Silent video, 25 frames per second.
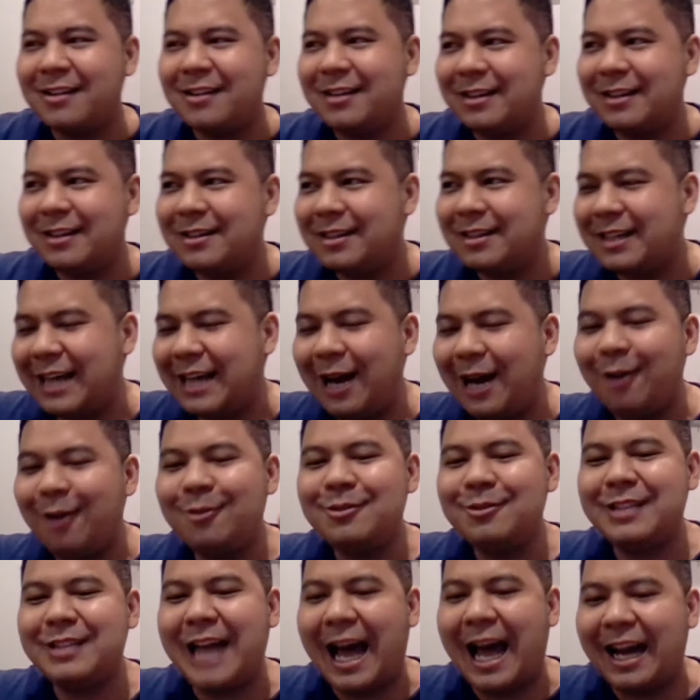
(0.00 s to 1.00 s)
อืมแล้ว
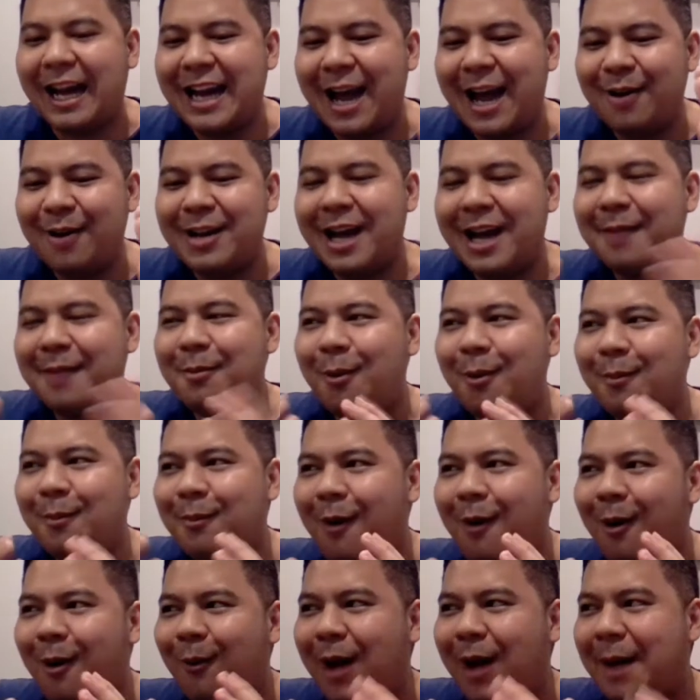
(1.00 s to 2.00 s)
หนังแนวเนี้ยผมม
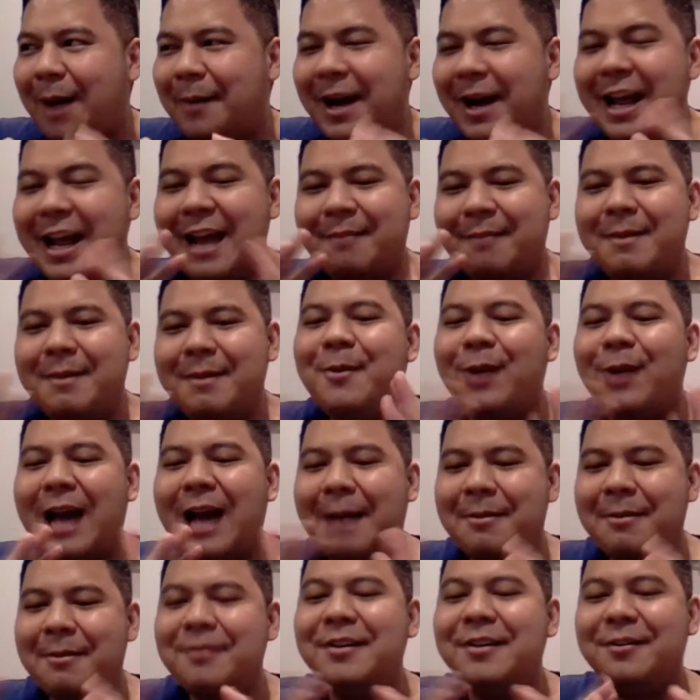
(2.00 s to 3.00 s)
องว่าพระเอกไม่มีเวลา
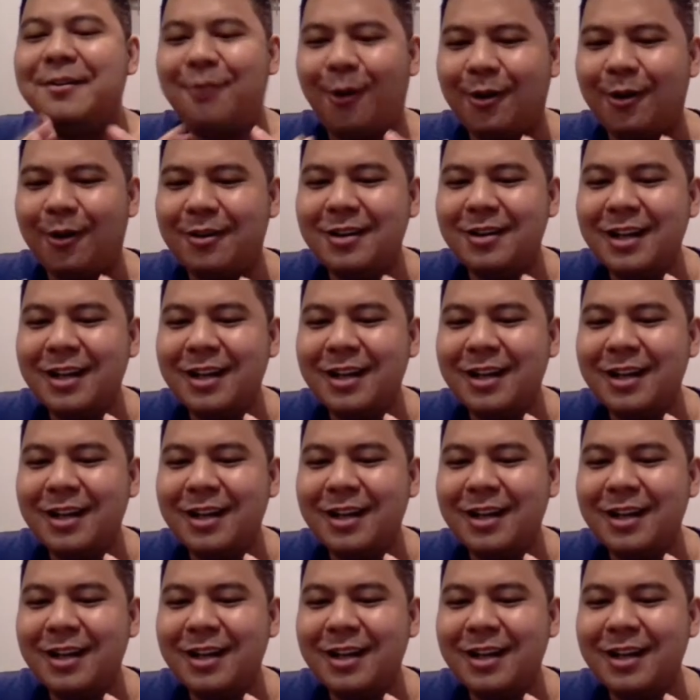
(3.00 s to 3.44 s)
ไปฝึกฝน